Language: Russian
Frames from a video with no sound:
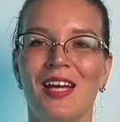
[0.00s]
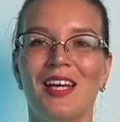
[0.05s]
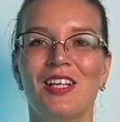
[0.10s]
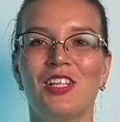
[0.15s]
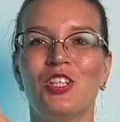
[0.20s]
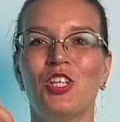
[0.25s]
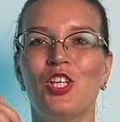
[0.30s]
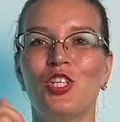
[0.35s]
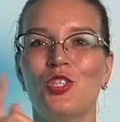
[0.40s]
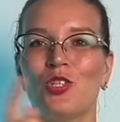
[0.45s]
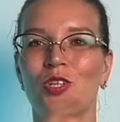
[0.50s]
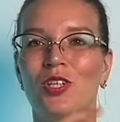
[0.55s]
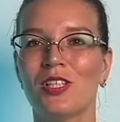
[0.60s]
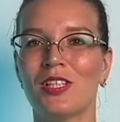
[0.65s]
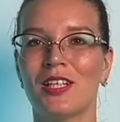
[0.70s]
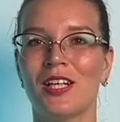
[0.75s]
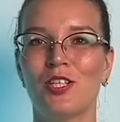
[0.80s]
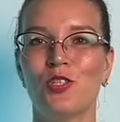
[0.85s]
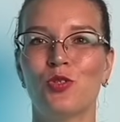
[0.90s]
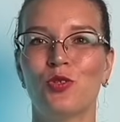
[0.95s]
Еще раз
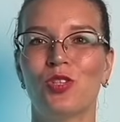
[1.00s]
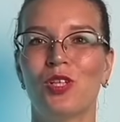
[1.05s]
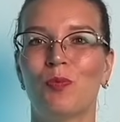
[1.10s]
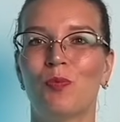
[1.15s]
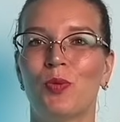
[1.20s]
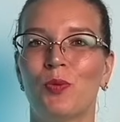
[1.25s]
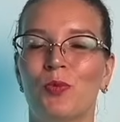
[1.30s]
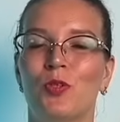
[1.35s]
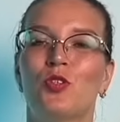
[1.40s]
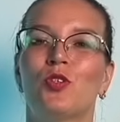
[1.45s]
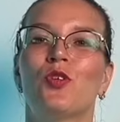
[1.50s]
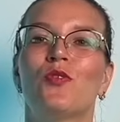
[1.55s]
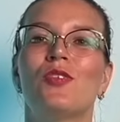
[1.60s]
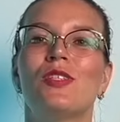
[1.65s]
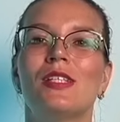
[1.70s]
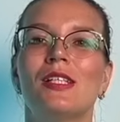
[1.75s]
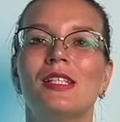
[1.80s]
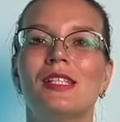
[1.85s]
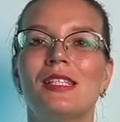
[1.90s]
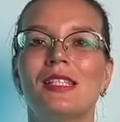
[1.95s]
хочу напомнить, что
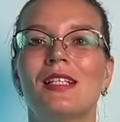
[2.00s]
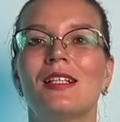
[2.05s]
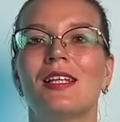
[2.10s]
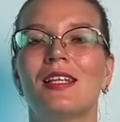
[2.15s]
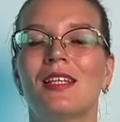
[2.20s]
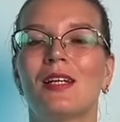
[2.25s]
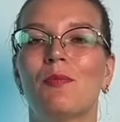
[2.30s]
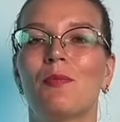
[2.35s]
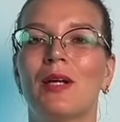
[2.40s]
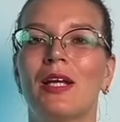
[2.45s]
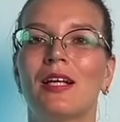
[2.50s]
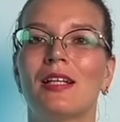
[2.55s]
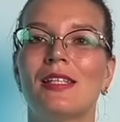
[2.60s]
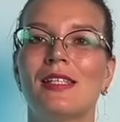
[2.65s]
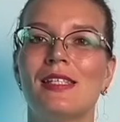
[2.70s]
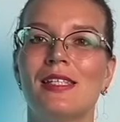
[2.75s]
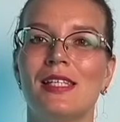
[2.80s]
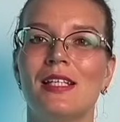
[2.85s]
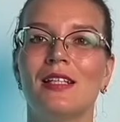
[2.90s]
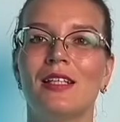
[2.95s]
все ссылки на проект
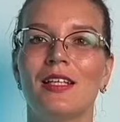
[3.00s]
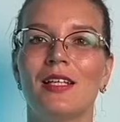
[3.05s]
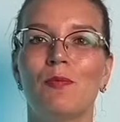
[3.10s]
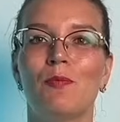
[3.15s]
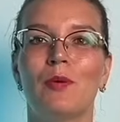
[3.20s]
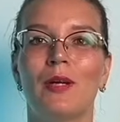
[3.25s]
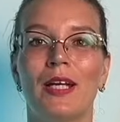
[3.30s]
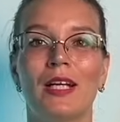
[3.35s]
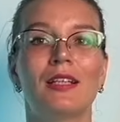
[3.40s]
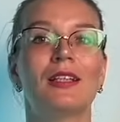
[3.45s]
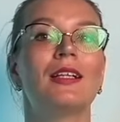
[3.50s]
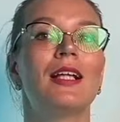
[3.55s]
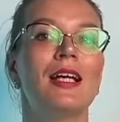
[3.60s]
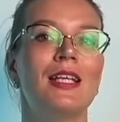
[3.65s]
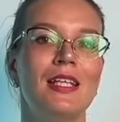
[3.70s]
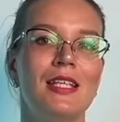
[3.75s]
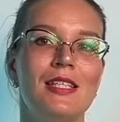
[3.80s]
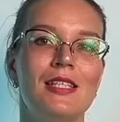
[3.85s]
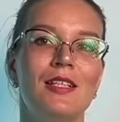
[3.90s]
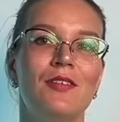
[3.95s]
Сила и проект
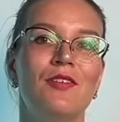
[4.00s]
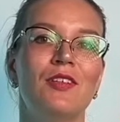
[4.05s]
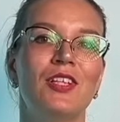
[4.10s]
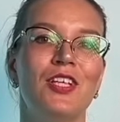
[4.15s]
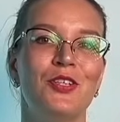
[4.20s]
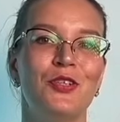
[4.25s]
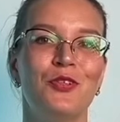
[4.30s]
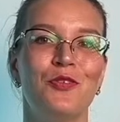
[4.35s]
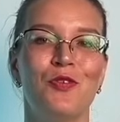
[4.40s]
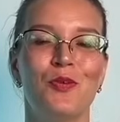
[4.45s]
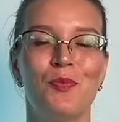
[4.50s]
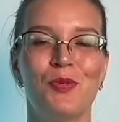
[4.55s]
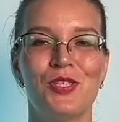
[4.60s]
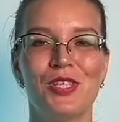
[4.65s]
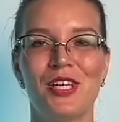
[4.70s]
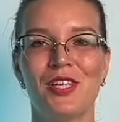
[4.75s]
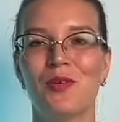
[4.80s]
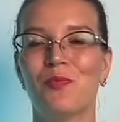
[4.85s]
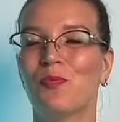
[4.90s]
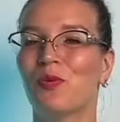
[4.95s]
Лариса вы найдете в
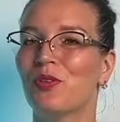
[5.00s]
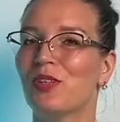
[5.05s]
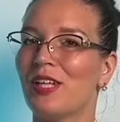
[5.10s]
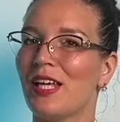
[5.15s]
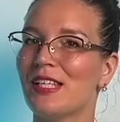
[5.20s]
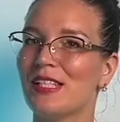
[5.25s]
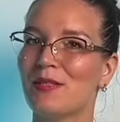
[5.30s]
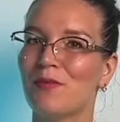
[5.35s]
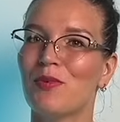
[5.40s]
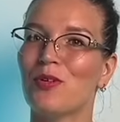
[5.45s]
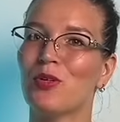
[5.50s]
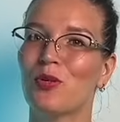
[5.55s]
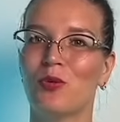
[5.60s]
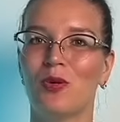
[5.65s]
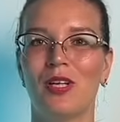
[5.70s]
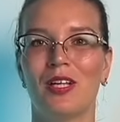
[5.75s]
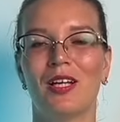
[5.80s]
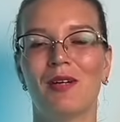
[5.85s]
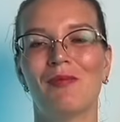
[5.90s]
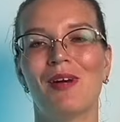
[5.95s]
описании под этим
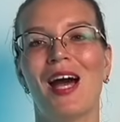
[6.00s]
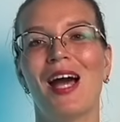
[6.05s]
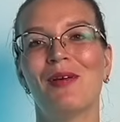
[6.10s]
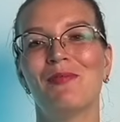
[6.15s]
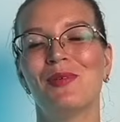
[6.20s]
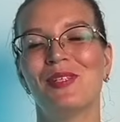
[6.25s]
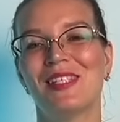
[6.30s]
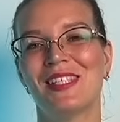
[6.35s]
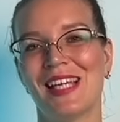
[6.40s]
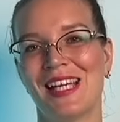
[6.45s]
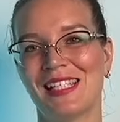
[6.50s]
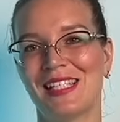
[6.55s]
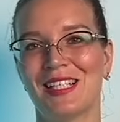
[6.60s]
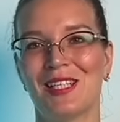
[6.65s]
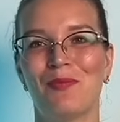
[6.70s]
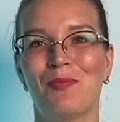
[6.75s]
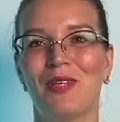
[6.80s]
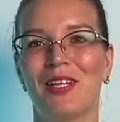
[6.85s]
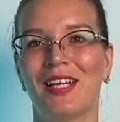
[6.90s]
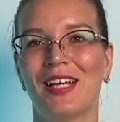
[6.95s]
роликом.
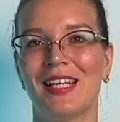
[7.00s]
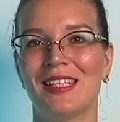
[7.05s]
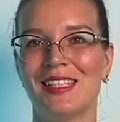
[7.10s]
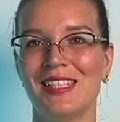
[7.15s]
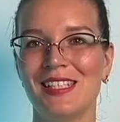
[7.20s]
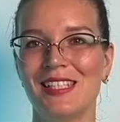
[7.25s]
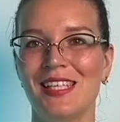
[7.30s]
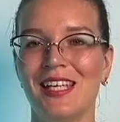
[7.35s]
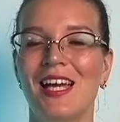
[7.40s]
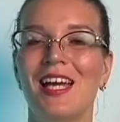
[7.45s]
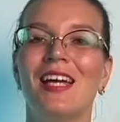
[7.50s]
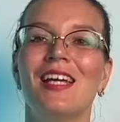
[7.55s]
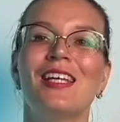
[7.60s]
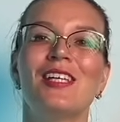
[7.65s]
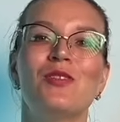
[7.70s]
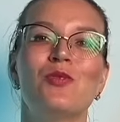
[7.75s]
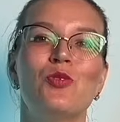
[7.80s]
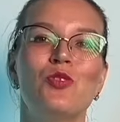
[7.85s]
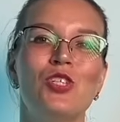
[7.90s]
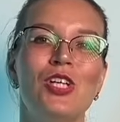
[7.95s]
Обязательно переходите,
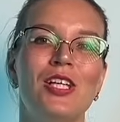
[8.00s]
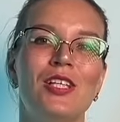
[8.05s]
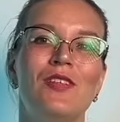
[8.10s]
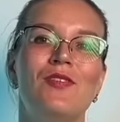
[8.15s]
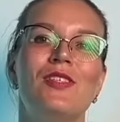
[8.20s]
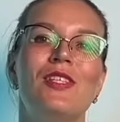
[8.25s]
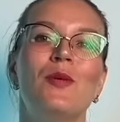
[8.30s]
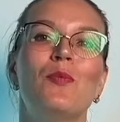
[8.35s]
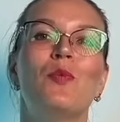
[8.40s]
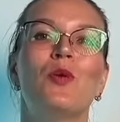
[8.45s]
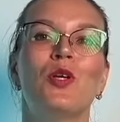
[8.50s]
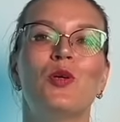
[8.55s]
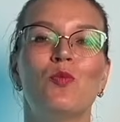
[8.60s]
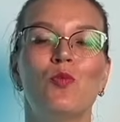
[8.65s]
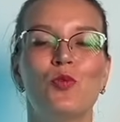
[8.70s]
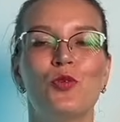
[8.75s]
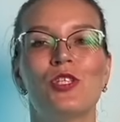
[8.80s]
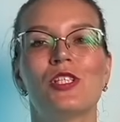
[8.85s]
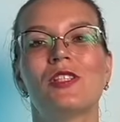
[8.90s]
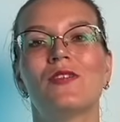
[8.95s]
изучайте все
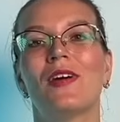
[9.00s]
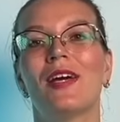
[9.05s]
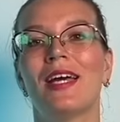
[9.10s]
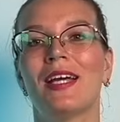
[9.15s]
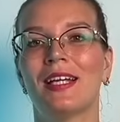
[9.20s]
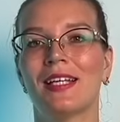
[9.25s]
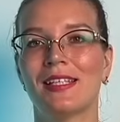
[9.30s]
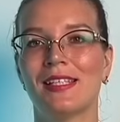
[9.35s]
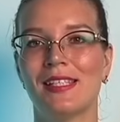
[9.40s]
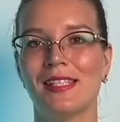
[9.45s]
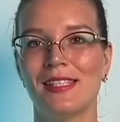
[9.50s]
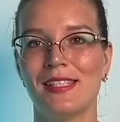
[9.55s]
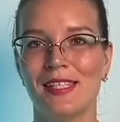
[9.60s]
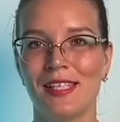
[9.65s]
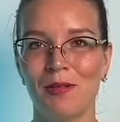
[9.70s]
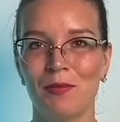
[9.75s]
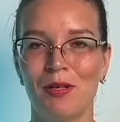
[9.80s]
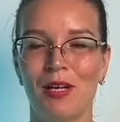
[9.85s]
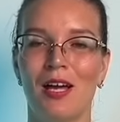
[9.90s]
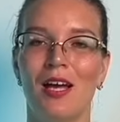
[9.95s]
преимущества
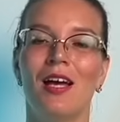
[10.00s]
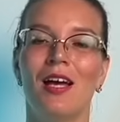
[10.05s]
экосистемы.